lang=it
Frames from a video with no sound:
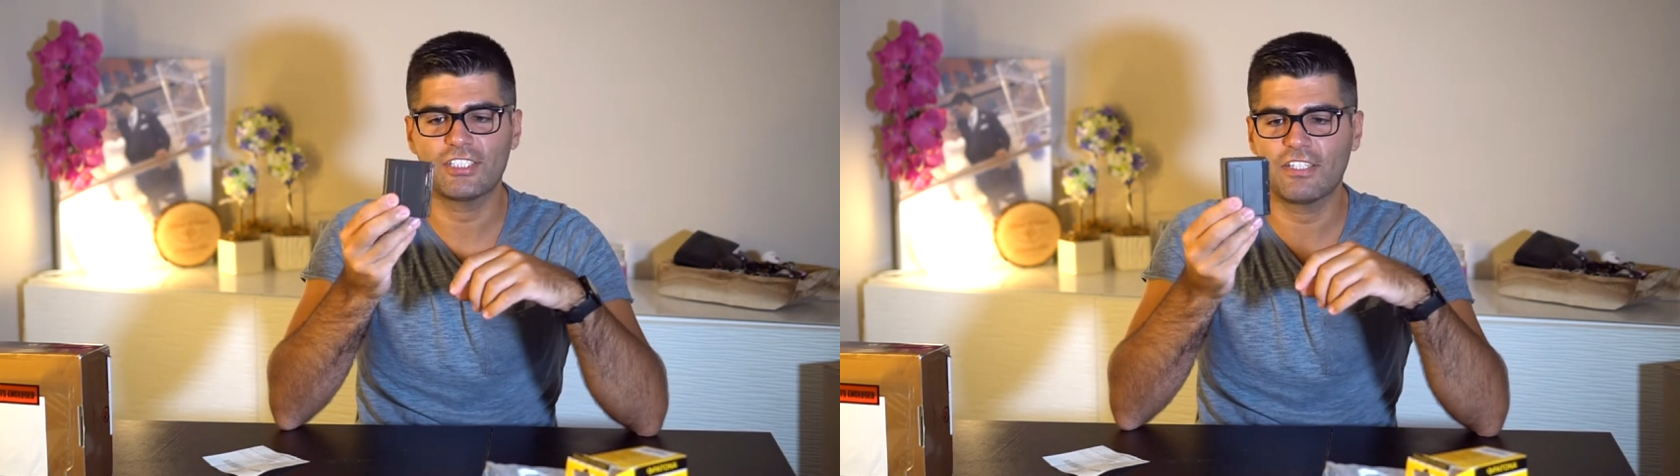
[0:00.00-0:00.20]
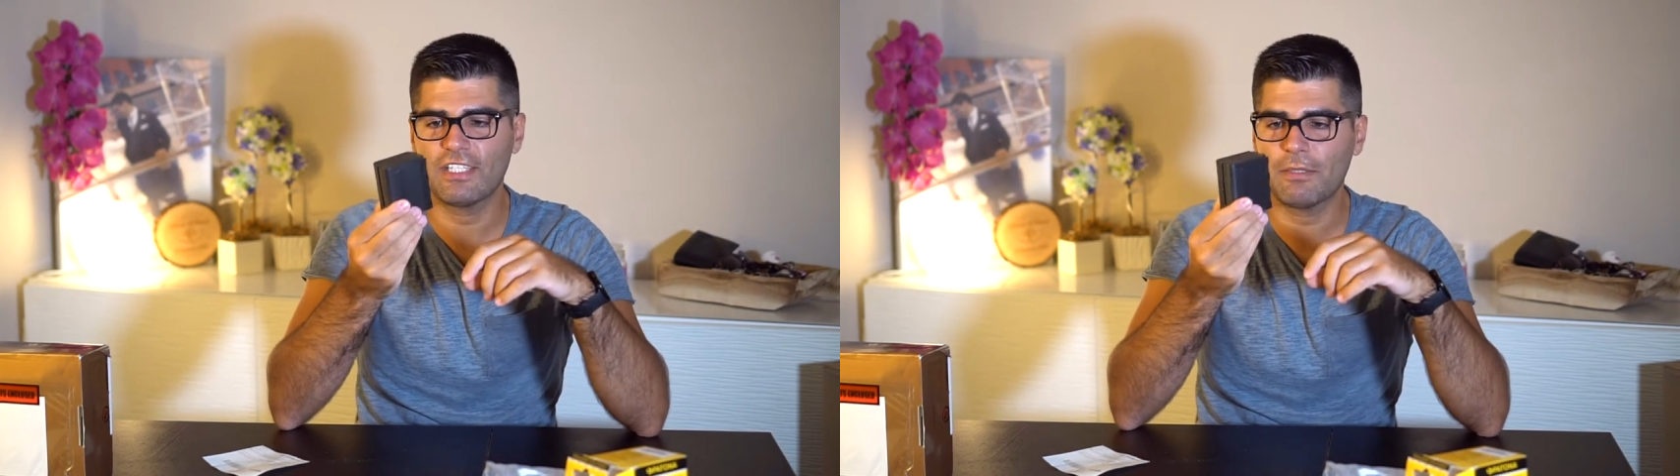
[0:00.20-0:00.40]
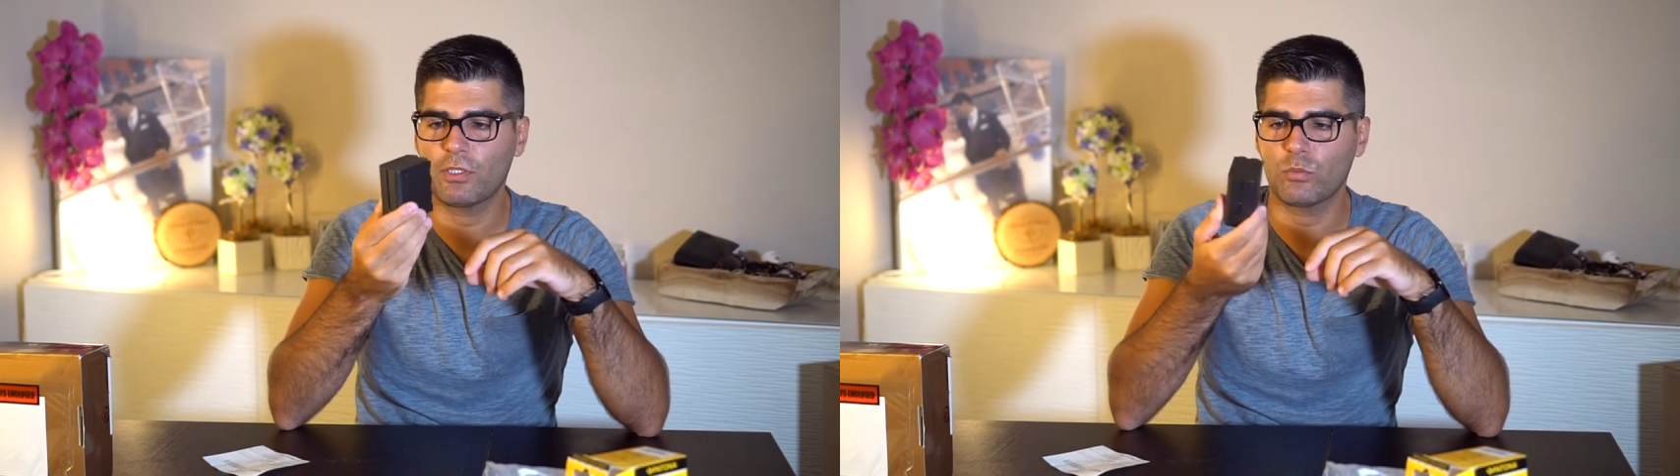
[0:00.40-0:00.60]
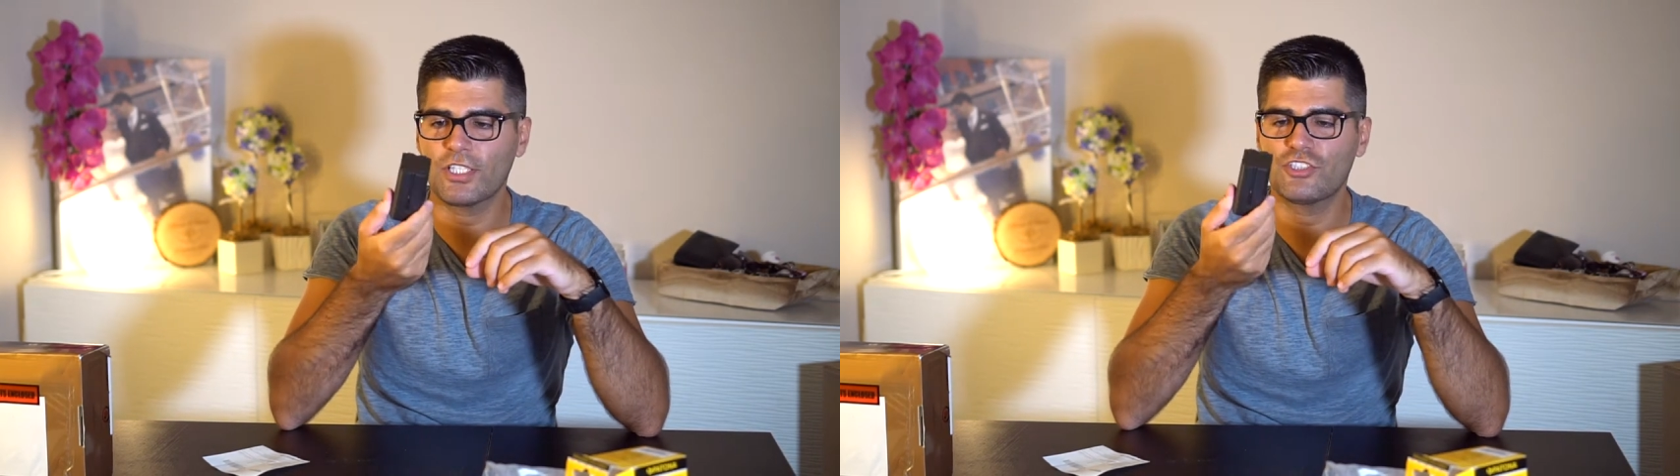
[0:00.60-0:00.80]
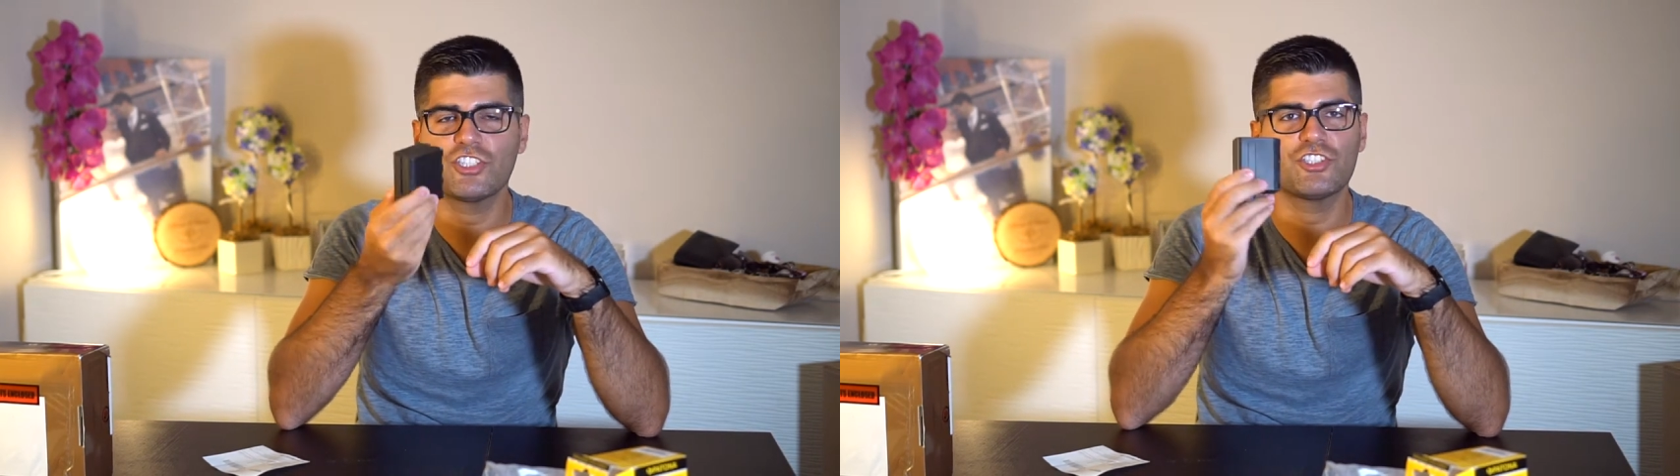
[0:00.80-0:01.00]
servirà per un
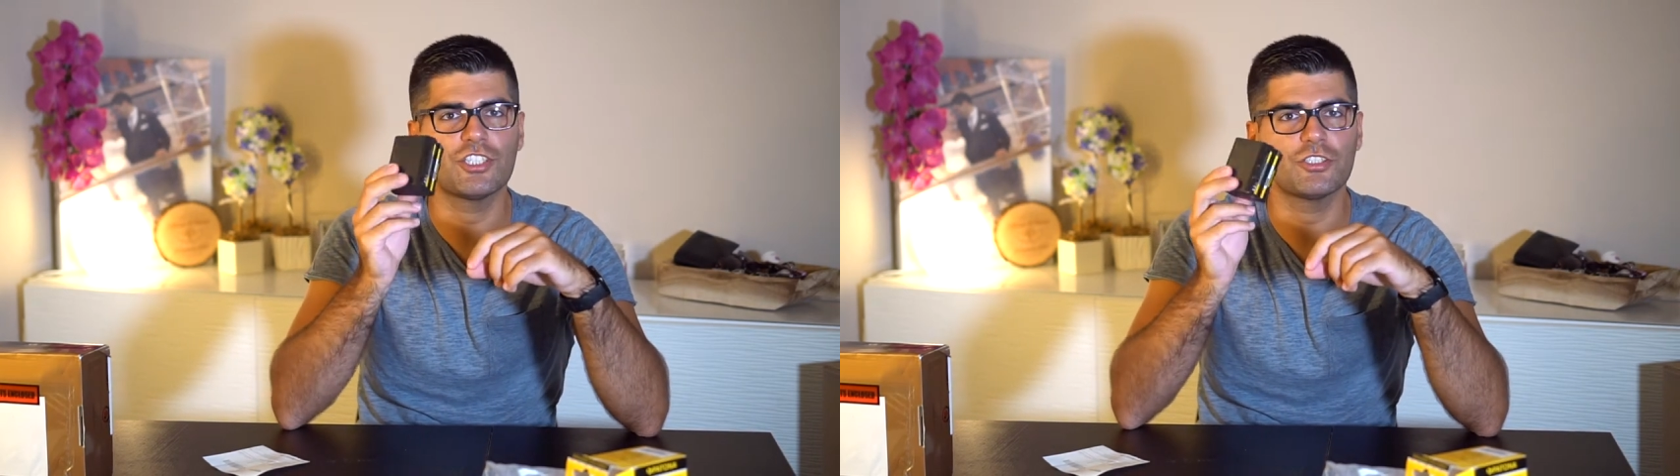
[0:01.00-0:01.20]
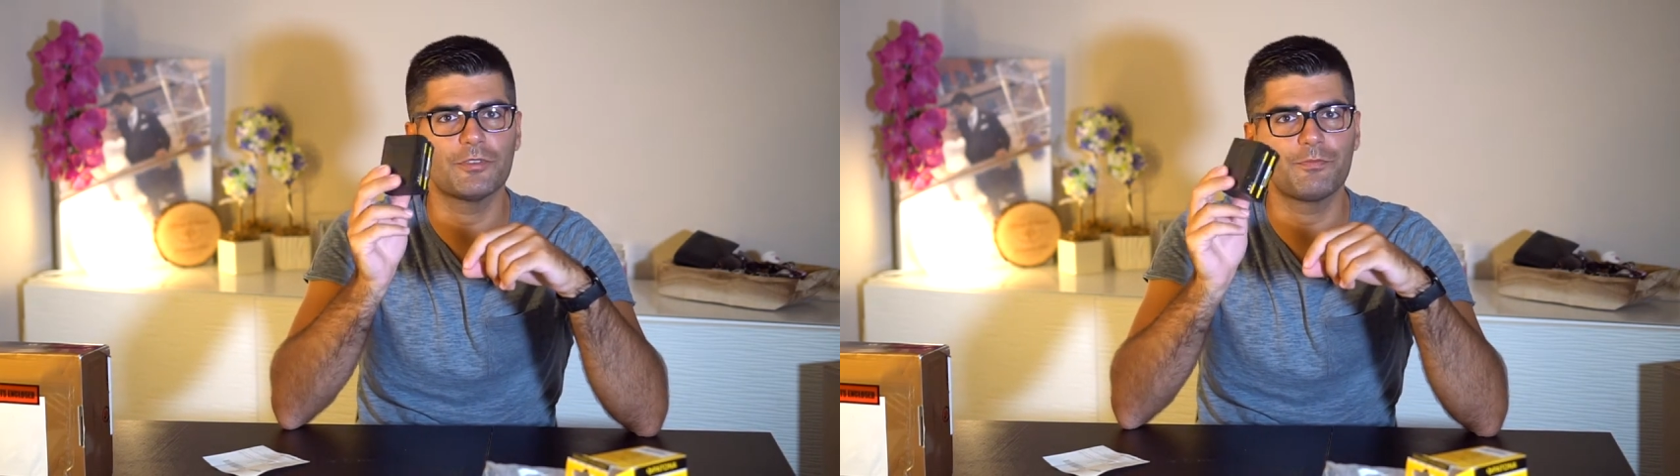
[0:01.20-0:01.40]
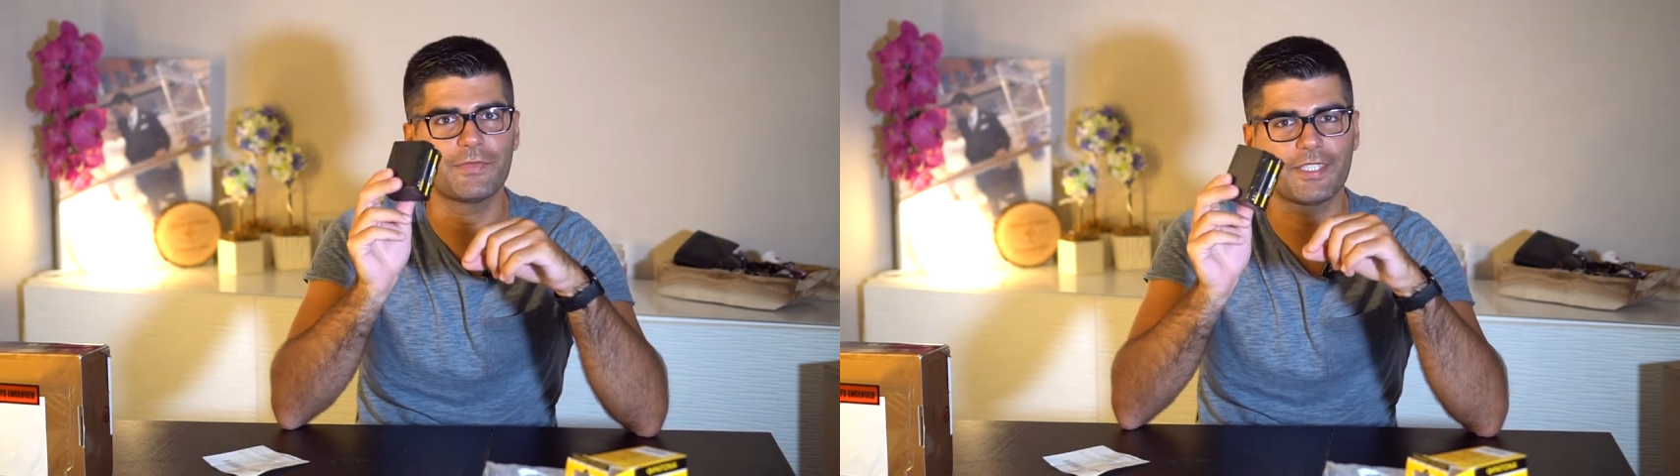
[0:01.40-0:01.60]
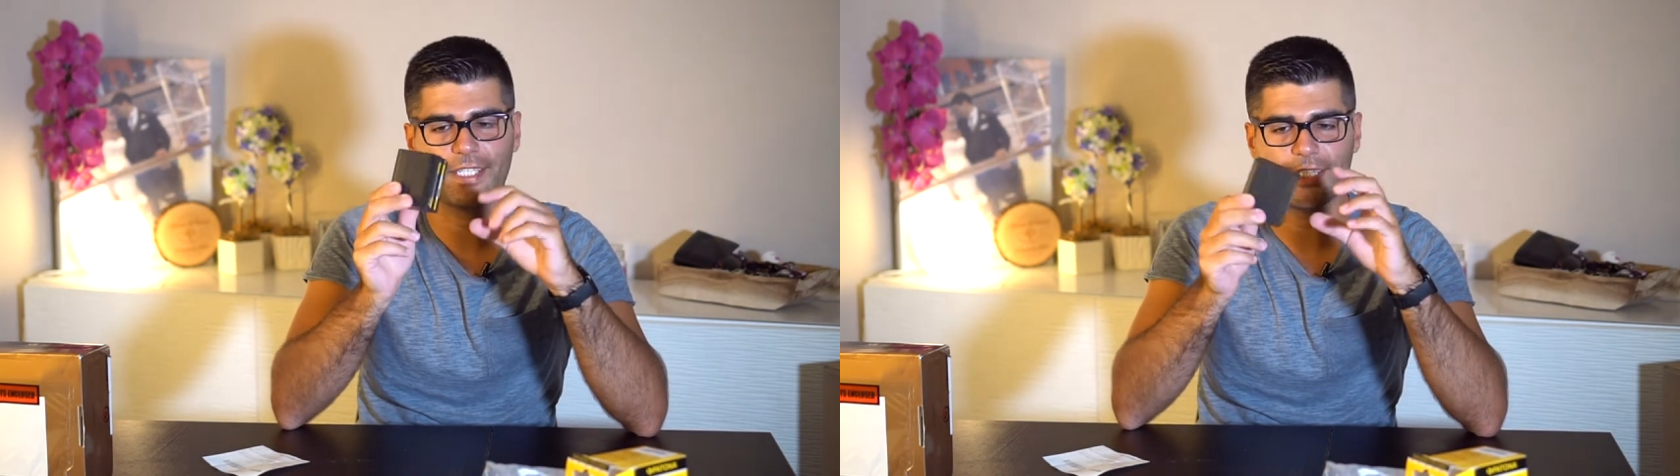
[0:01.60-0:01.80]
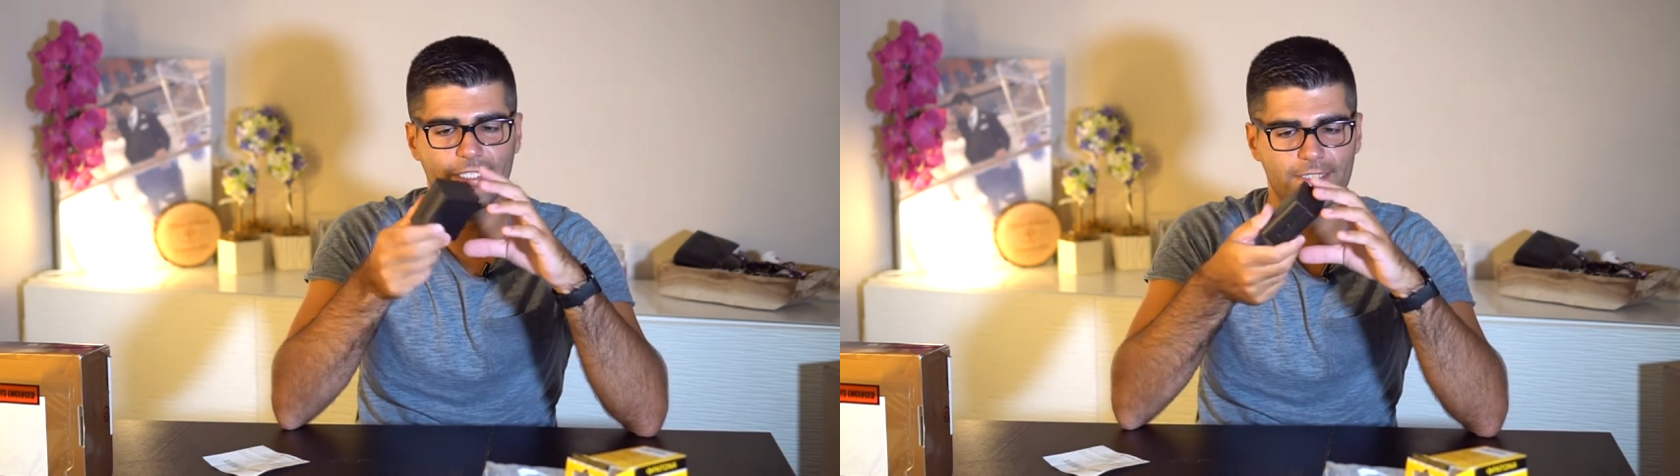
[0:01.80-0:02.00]
aggeggino
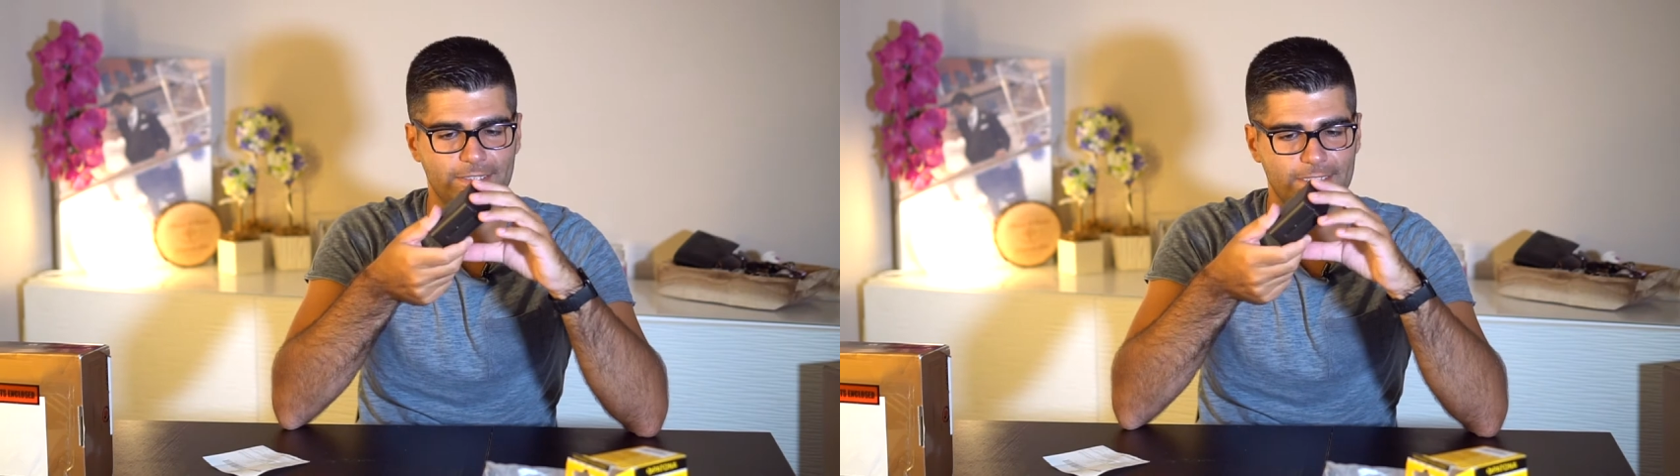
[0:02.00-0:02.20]
che